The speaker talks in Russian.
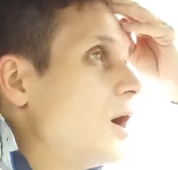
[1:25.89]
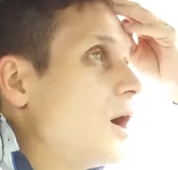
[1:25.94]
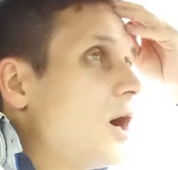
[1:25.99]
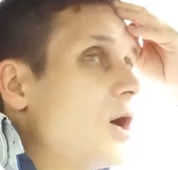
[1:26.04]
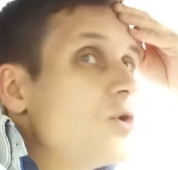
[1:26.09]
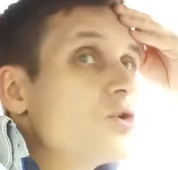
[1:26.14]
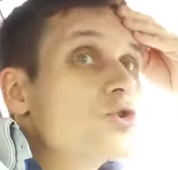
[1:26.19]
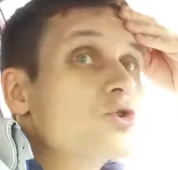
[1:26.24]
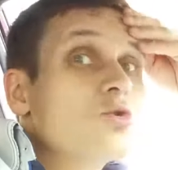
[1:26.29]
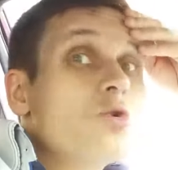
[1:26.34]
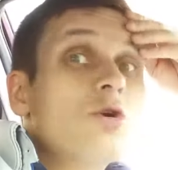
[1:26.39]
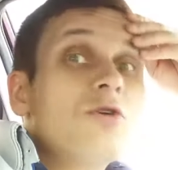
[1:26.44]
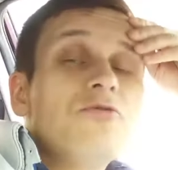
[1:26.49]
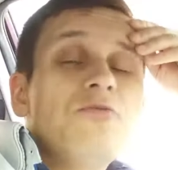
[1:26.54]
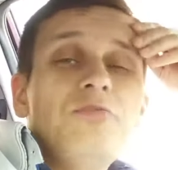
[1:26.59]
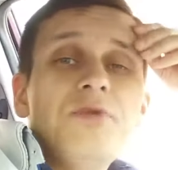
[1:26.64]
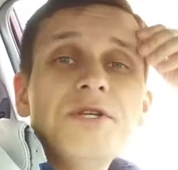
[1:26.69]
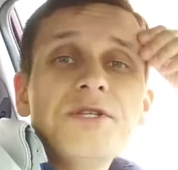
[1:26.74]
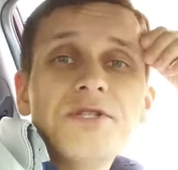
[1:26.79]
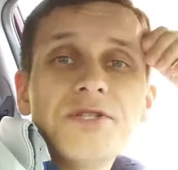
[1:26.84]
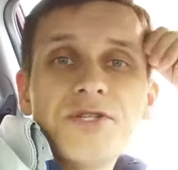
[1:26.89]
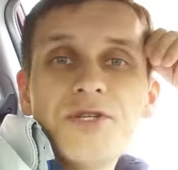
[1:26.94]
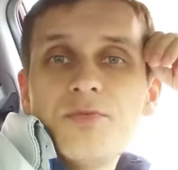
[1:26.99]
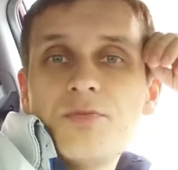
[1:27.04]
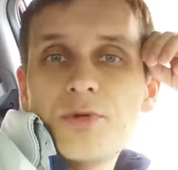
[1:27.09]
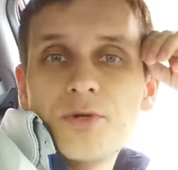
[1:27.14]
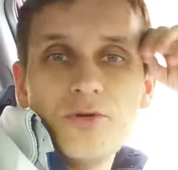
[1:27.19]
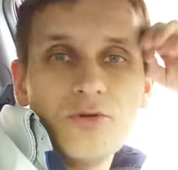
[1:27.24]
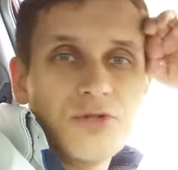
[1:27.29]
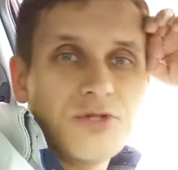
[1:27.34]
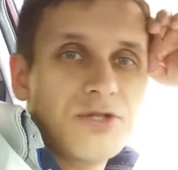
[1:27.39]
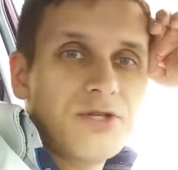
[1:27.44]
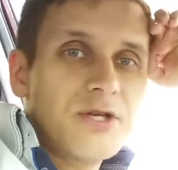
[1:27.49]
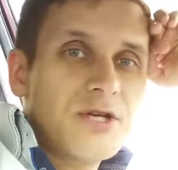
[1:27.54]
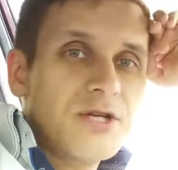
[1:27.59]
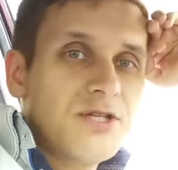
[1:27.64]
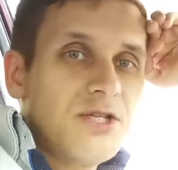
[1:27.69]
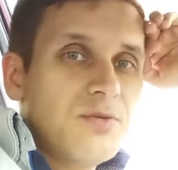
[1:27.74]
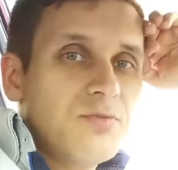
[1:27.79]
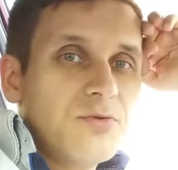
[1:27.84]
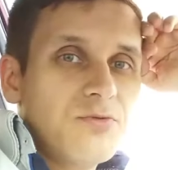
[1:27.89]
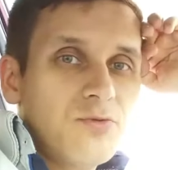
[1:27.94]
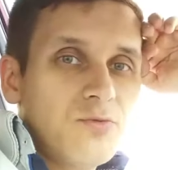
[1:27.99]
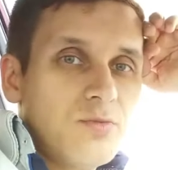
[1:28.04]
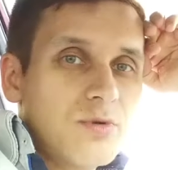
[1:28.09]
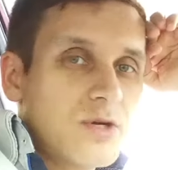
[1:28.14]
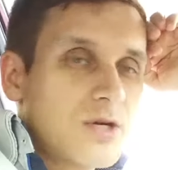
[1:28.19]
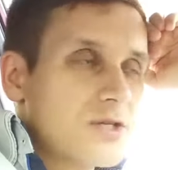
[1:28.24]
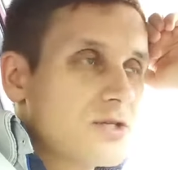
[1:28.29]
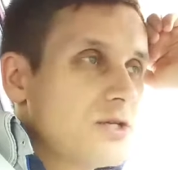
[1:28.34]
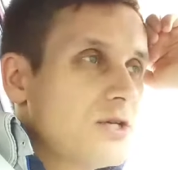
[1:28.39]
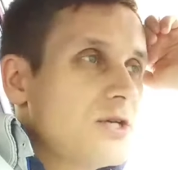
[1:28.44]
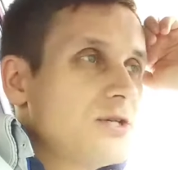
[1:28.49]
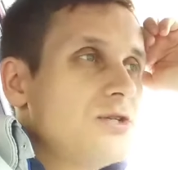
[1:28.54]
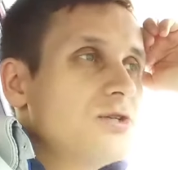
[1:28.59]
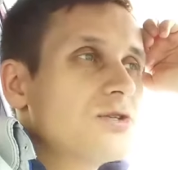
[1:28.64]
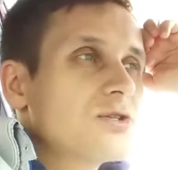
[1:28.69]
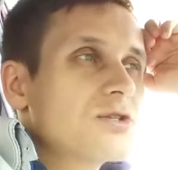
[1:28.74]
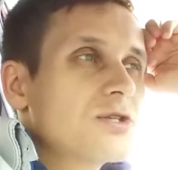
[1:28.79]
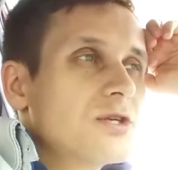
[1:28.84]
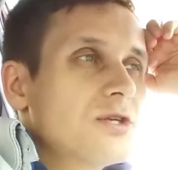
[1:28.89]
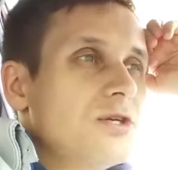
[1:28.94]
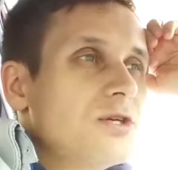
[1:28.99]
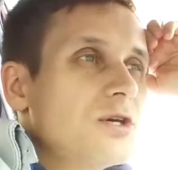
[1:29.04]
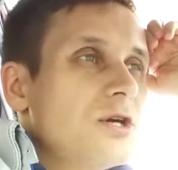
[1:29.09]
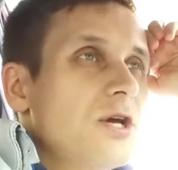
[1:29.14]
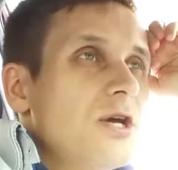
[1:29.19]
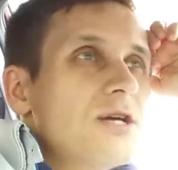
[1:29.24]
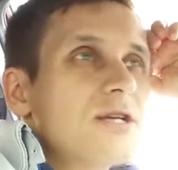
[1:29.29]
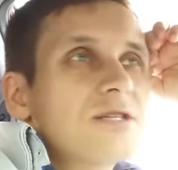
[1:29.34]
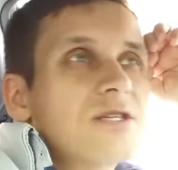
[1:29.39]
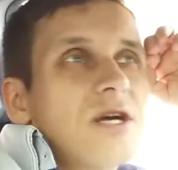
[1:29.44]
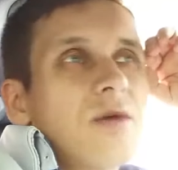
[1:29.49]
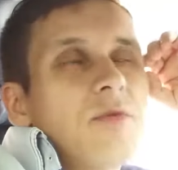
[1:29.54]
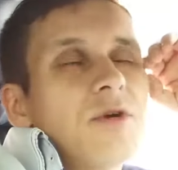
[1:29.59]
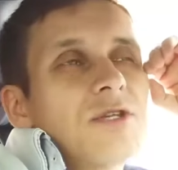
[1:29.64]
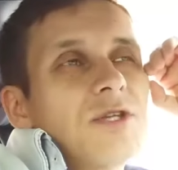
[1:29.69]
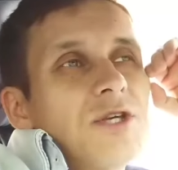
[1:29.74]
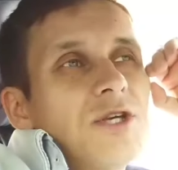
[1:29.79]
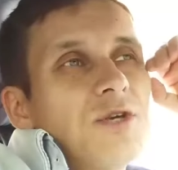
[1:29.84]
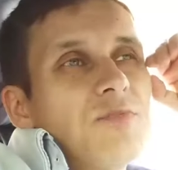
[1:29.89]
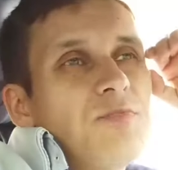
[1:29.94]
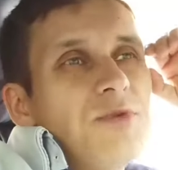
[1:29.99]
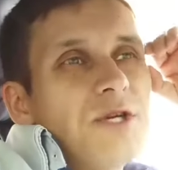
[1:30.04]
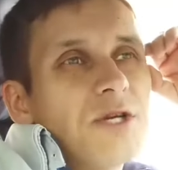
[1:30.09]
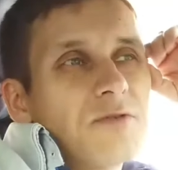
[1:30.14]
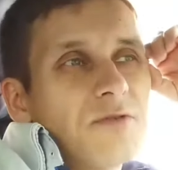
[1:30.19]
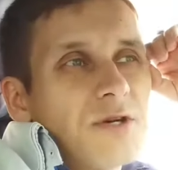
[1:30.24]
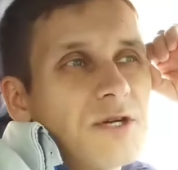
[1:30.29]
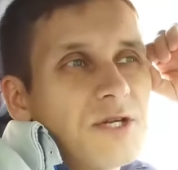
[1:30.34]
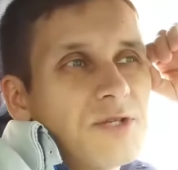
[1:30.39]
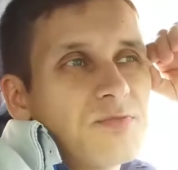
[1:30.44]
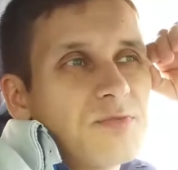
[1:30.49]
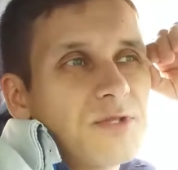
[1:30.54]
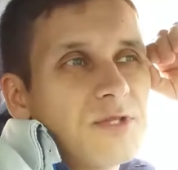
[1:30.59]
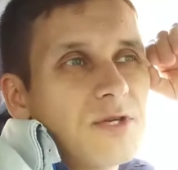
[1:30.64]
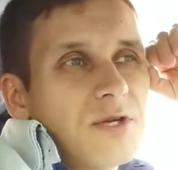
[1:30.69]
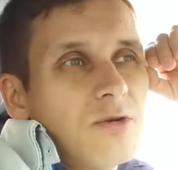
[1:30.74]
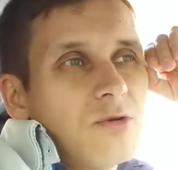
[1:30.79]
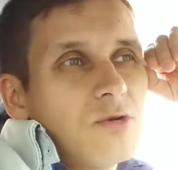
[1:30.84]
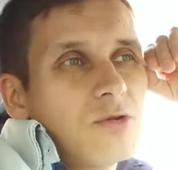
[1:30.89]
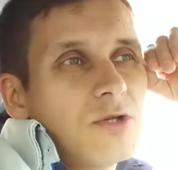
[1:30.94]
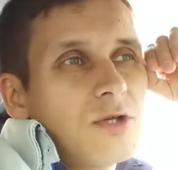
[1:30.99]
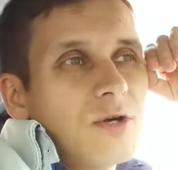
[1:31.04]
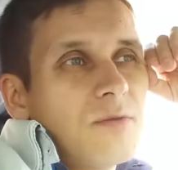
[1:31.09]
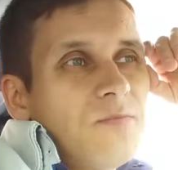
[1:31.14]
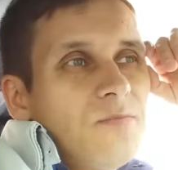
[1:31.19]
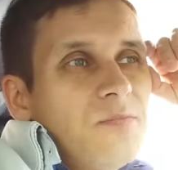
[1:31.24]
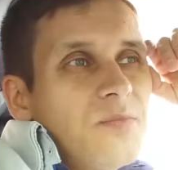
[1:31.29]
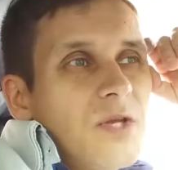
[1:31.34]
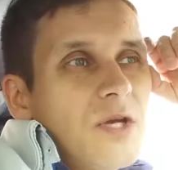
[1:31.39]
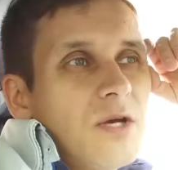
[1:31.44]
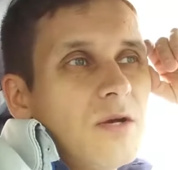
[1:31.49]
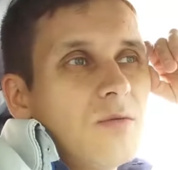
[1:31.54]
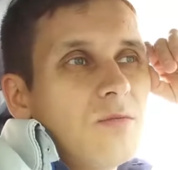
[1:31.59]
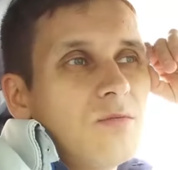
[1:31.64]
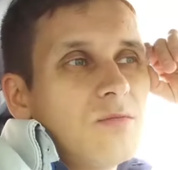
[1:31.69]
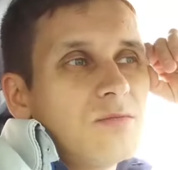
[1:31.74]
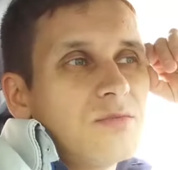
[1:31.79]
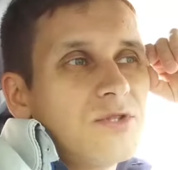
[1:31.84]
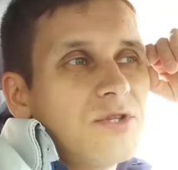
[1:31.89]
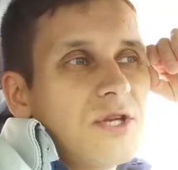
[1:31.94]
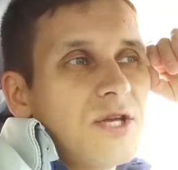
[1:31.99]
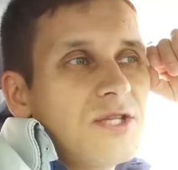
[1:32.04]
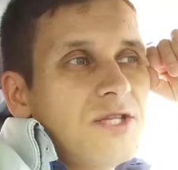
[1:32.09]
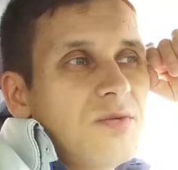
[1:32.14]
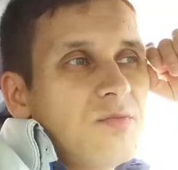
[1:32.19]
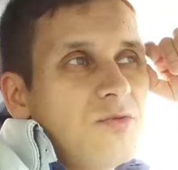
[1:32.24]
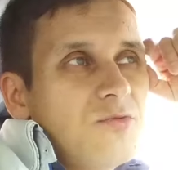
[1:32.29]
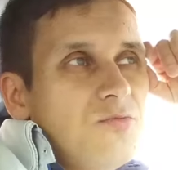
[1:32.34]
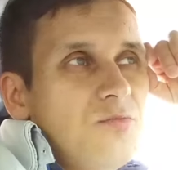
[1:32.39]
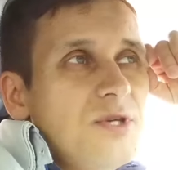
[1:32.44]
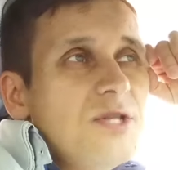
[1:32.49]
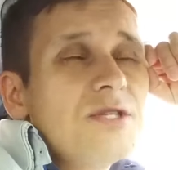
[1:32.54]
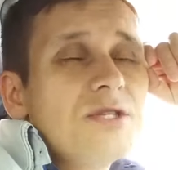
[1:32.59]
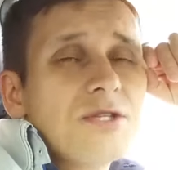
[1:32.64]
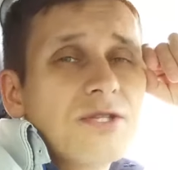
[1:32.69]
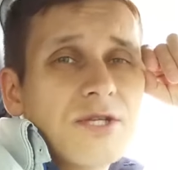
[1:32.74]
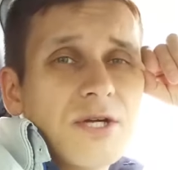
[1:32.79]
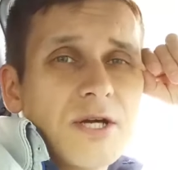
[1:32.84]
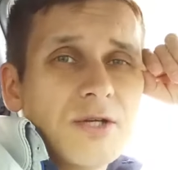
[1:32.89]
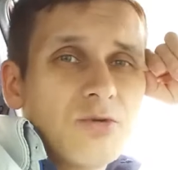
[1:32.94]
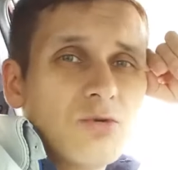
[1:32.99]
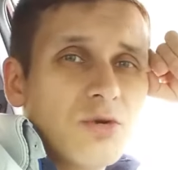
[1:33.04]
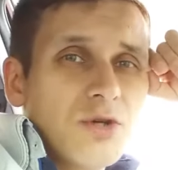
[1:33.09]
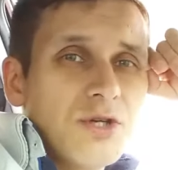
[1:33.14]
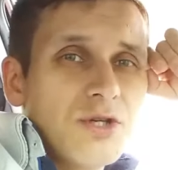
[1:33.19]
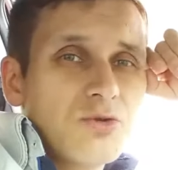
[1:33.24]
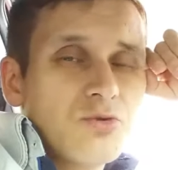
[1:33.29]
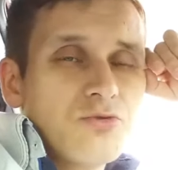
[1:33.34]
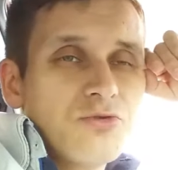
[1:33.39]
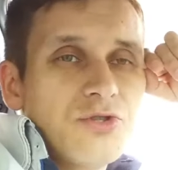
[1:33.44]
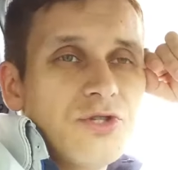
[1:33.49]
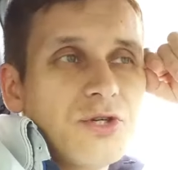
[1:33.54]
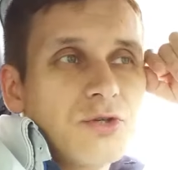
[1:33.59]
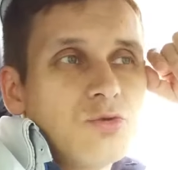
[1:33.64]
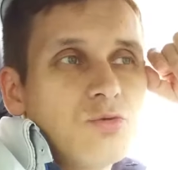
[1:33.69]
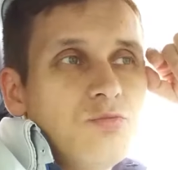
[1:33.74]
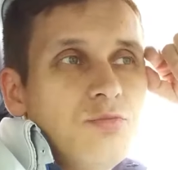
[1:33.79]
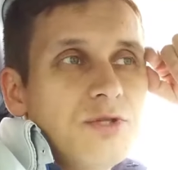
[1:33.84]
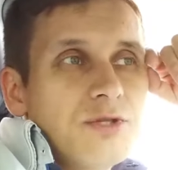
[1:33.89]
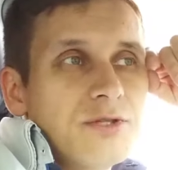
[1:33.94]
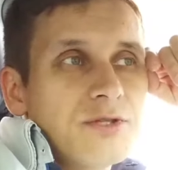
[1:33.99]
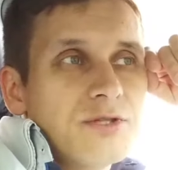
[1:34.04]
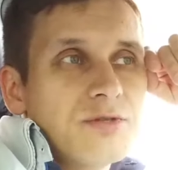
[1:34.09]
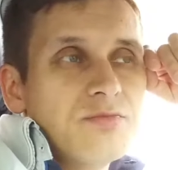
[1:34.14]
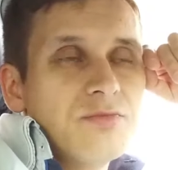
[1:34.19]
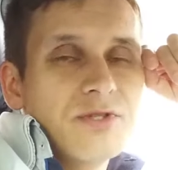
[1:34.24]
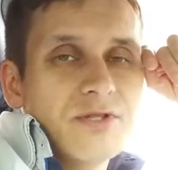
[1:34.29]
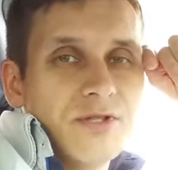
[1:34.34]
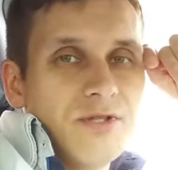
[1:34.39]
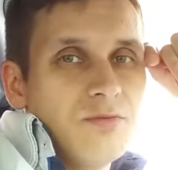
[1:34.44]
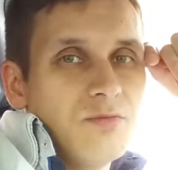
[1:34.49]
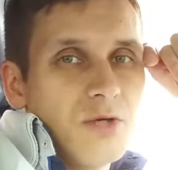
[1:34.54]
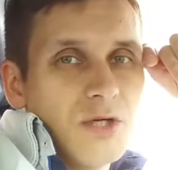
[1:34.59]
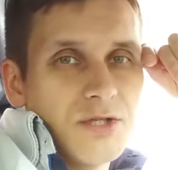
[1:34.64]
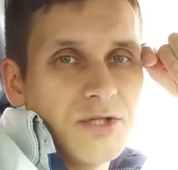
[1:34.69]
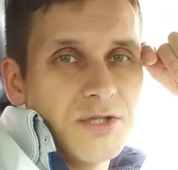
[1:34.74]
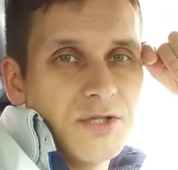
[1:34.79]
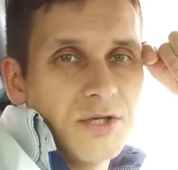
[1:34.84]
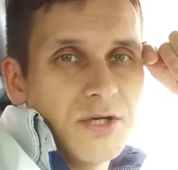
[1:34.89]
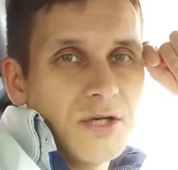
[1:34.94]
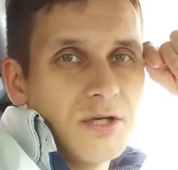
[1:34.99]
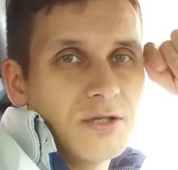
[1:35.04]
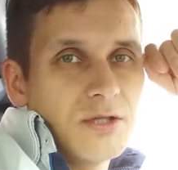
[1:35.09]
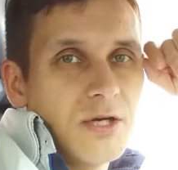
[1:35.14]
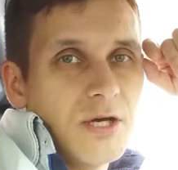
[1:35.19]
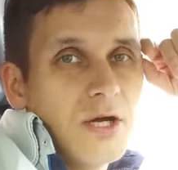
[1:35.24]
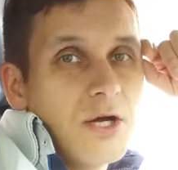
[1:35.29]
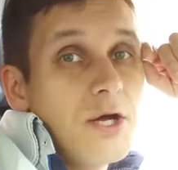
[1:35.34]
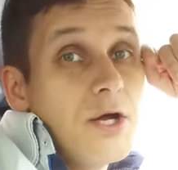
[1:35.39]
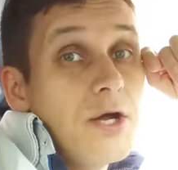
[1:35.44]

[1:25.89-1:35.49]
А вот сколько в бизнесе придется стереотипов убирать. И один из таких, самых таких первых распространенных стереотипов в бизнесе, который есть у всех, кто бизнесом не занимался никогда.